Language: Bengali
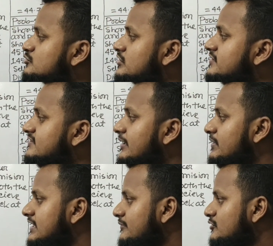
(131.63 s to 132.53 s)
টোয়েন্টি
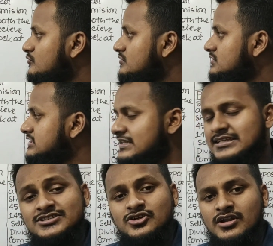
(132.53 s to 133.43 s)
সেভেন তার মানে
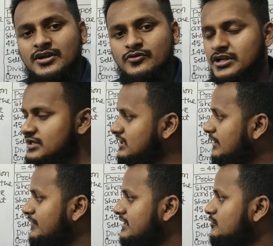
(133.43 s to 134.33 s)
সাতাশ ডলার করে
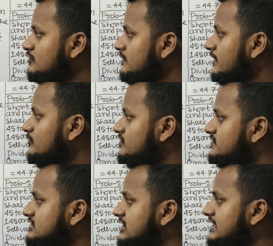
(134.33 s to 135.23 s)
আমরা কি করতে পারবো
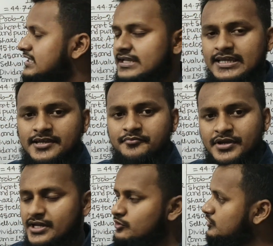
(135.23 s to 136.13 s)
শেয়ারটাকে
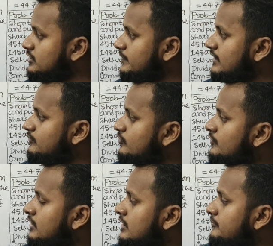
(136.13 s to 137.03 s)
বিক্রি করতে পারবো
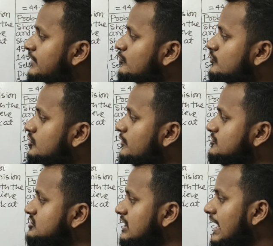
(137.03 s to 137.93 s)
বের করতে হবে
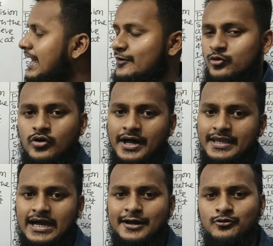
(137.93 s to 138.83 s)
হচ্ছে আরও আই
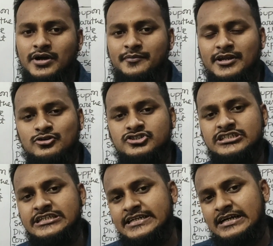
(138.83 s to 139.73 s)
আরও আই মানে হচ্ছে
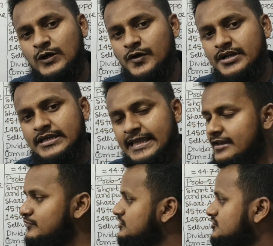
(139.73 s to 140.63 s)
রিটার্ন অন
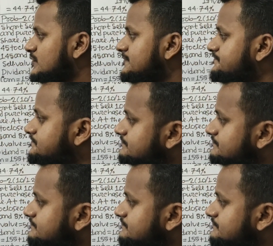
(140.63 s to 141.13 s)
ইনভেস্টমেন্ট